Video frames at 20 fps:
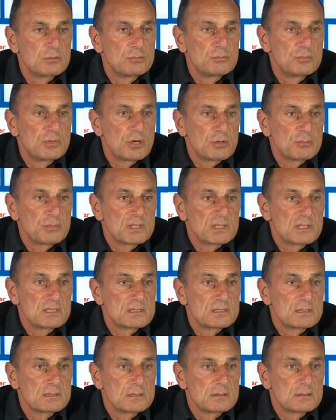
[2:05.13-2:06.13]
une meilleure
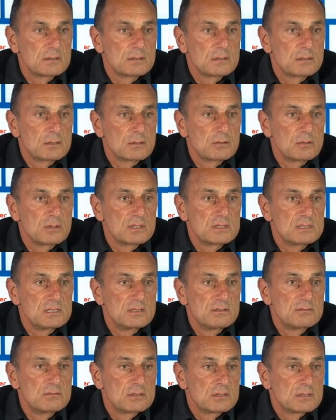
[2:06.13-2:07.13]
maîtrise euh,
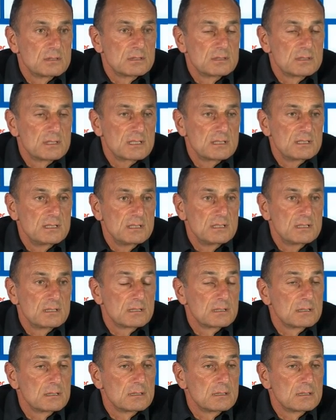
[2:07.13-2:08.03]
collective, technique,